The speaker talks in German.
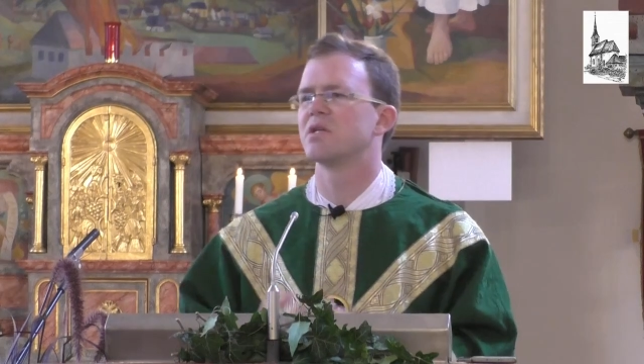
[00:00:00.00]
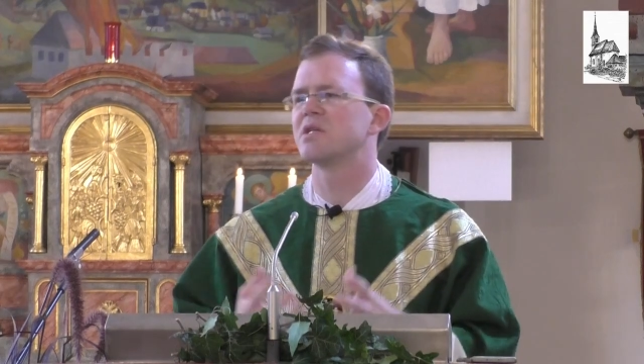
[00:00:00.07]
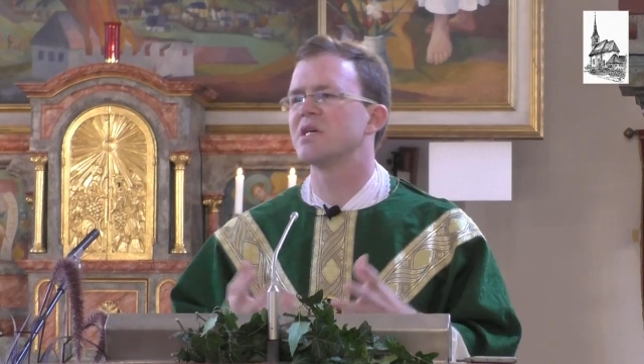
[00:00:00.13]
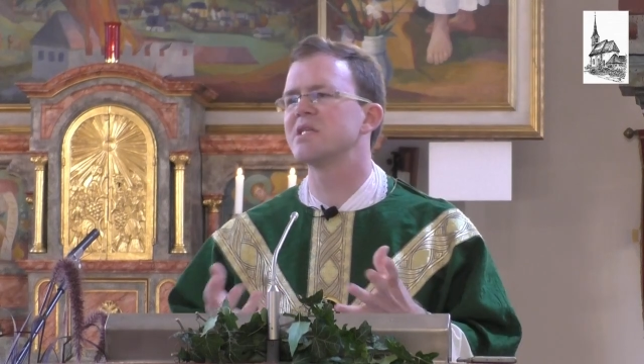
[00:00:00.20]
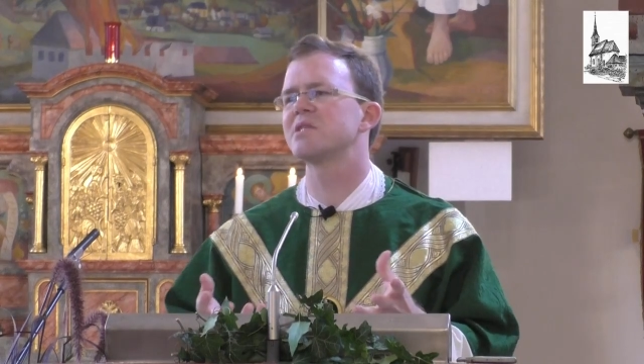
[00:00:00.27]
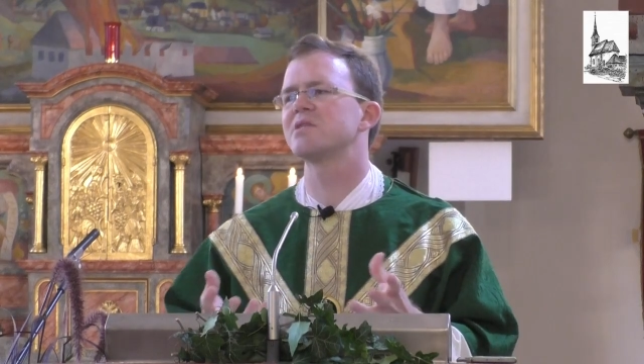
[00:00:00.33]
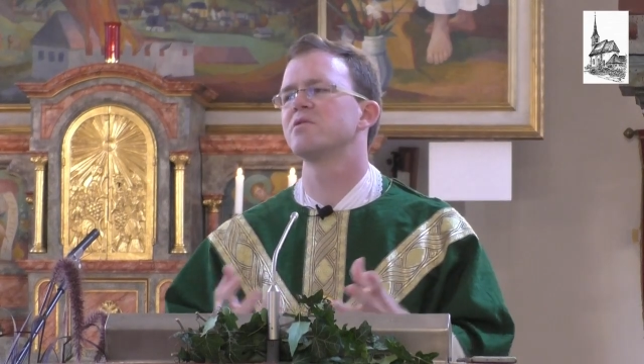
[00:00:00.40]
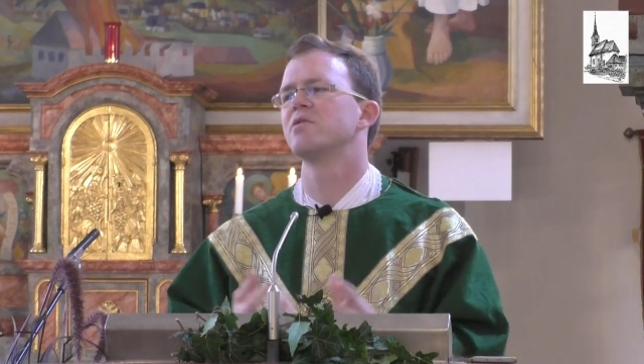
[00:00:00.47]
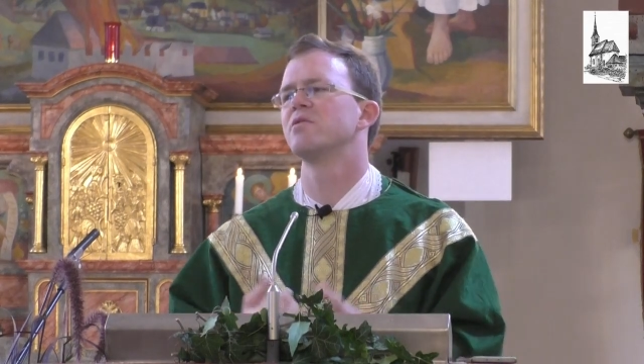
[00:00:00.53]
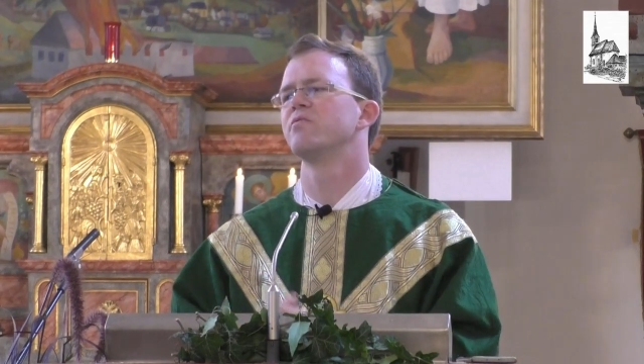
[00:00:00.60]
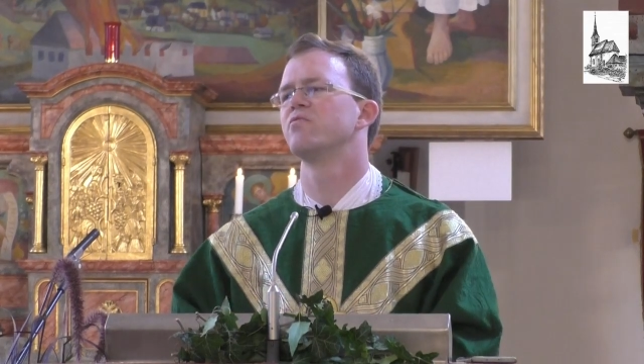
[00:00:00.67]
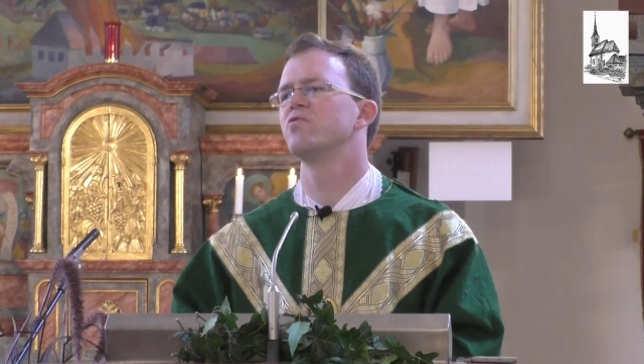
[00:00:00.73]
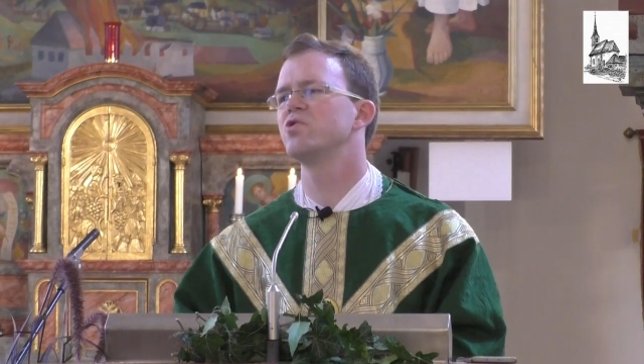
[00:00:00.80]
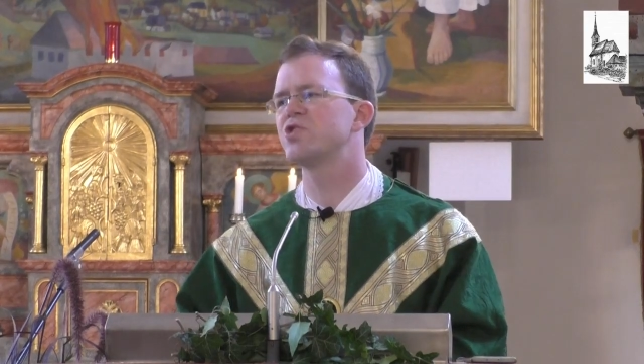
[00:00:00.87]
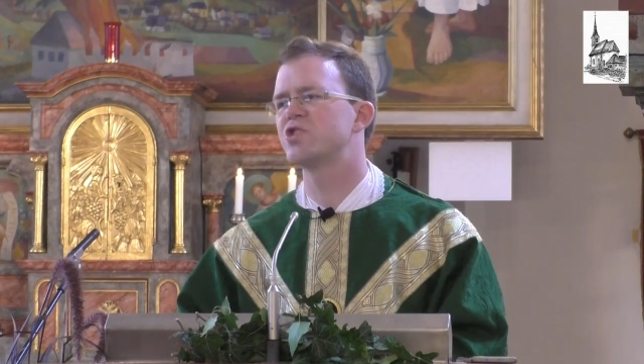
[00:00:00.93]
Das
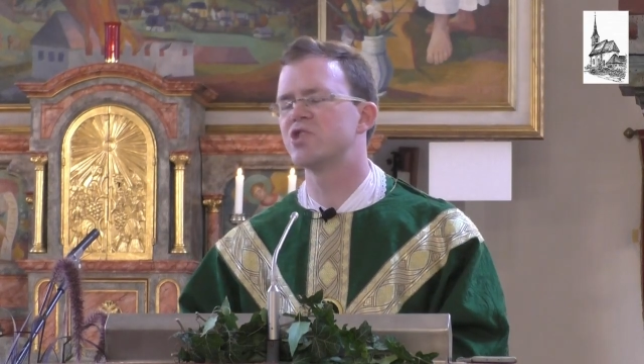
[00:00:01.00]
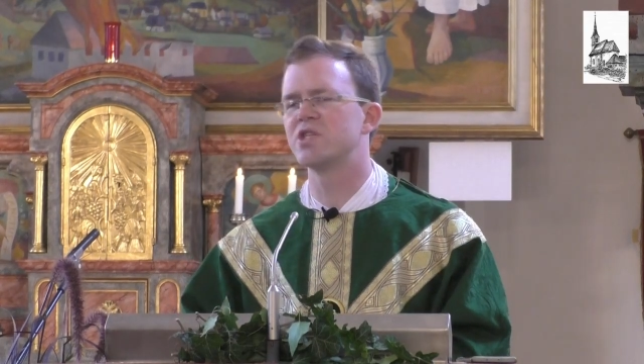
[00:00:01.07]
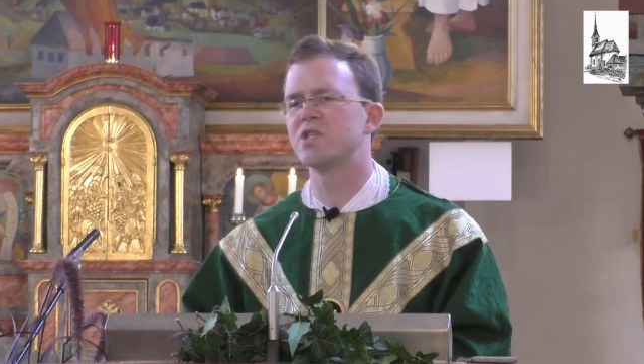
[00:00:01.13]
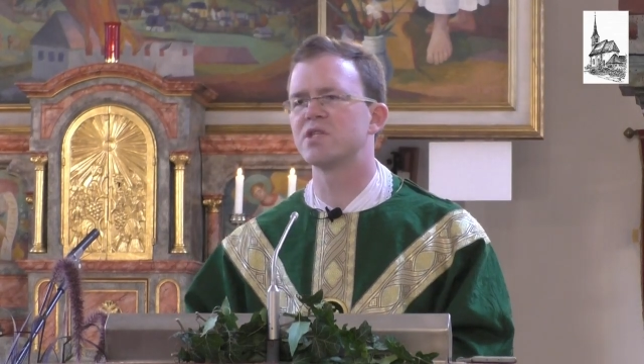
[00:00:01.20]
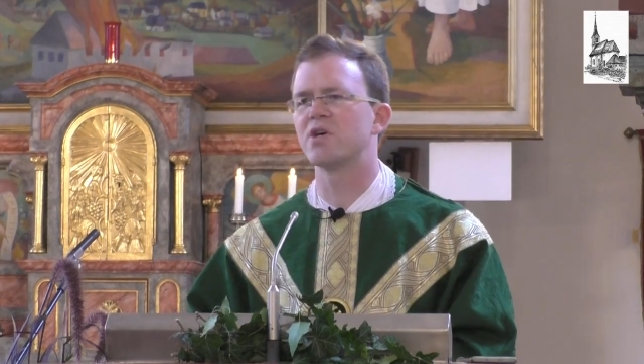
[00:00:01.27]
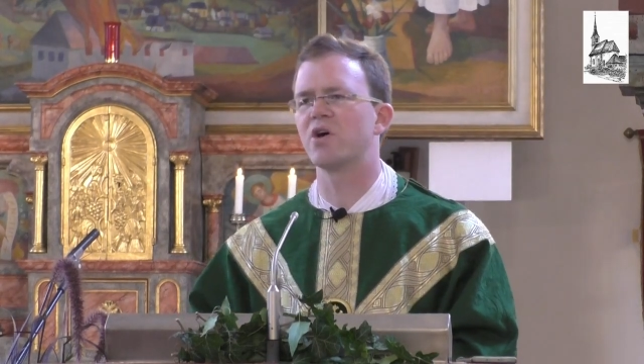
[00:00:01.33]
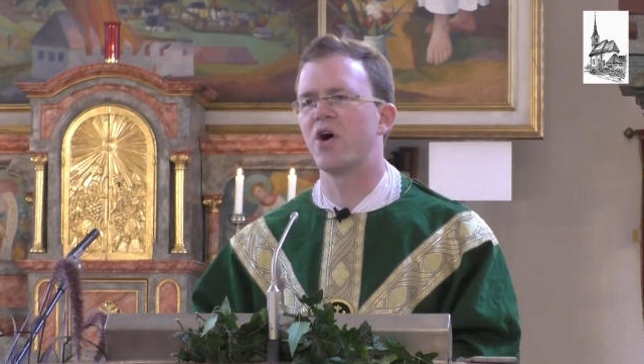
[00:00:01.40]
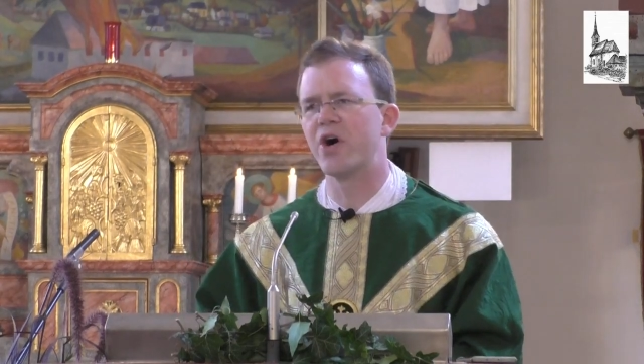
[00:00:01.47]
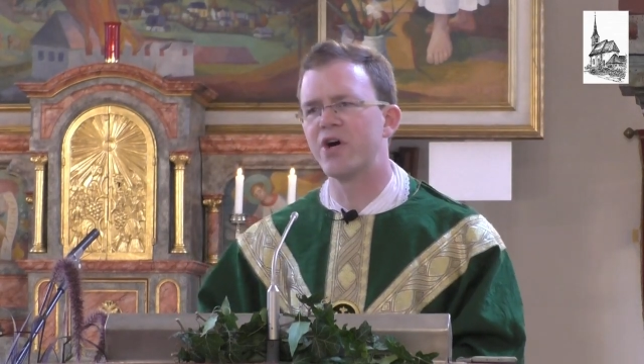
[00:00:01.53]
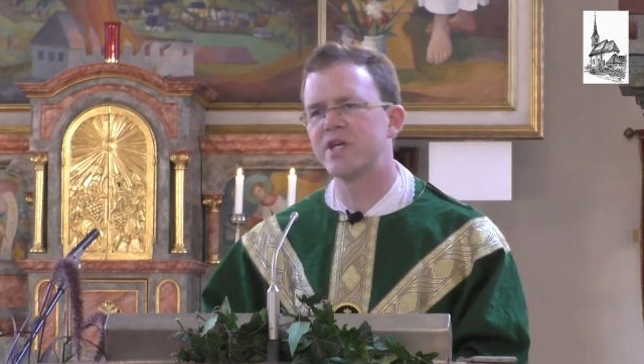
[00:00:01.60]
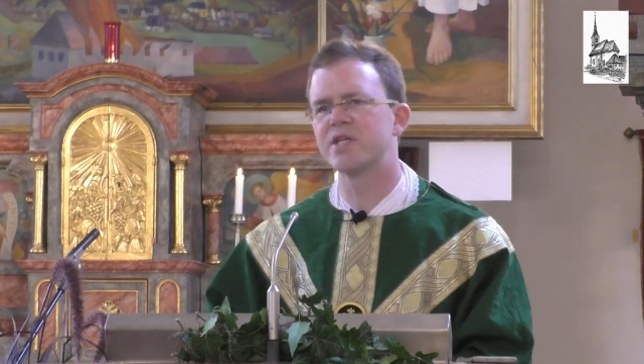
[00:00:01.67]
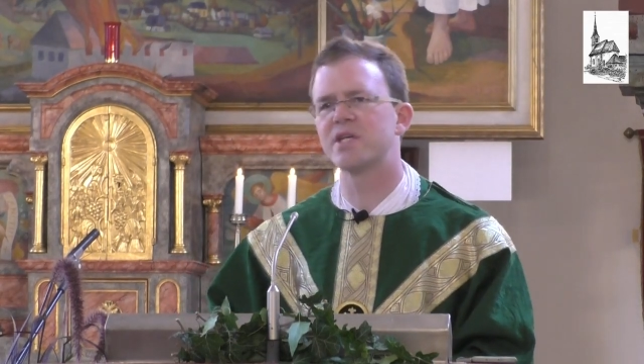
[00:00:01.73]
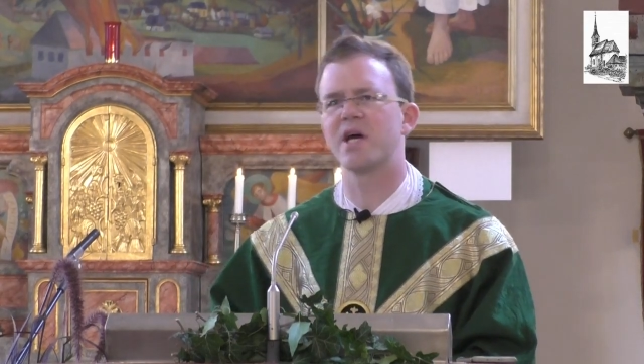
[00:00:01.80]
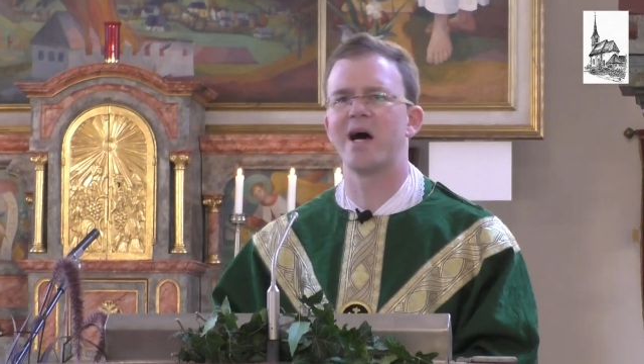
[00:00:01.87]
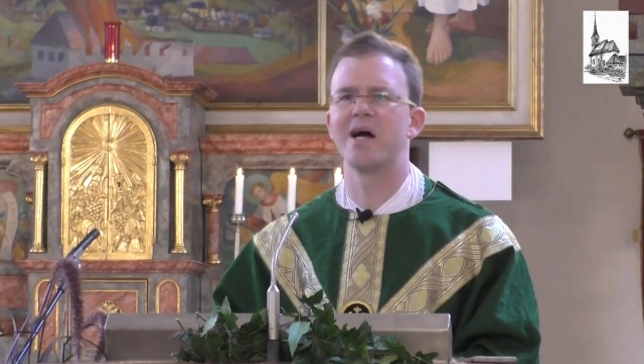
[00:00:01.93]
wünsche ich
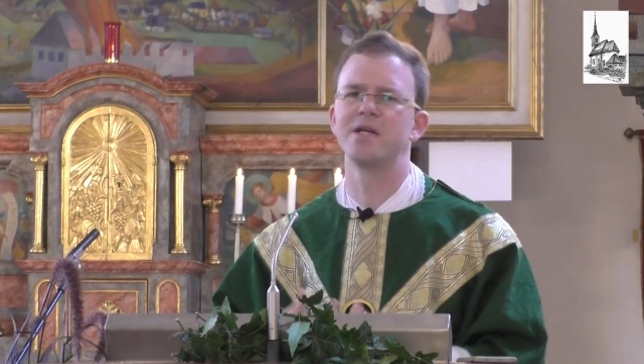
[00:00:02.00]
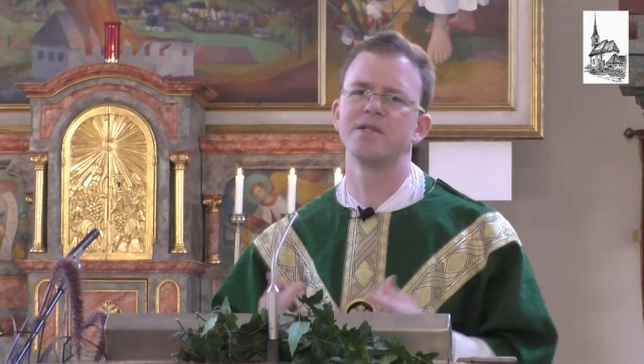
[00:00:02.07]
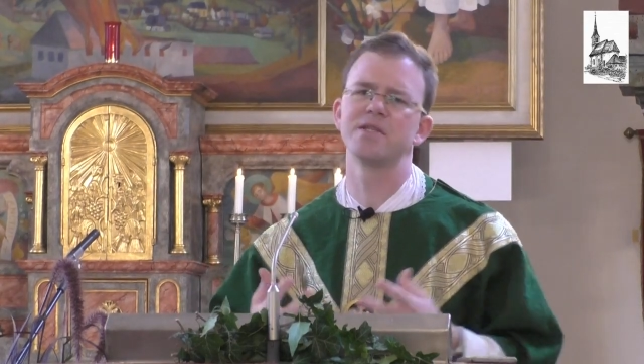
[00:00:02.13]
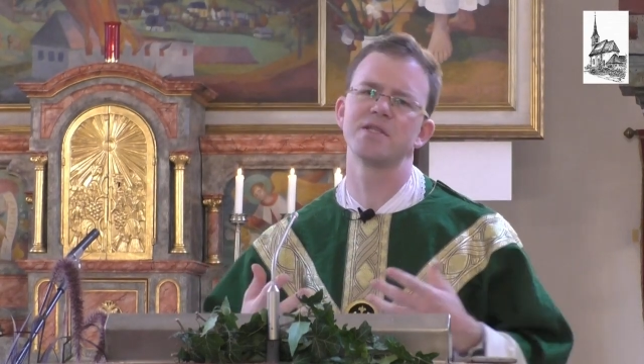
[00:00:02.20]
euch allen,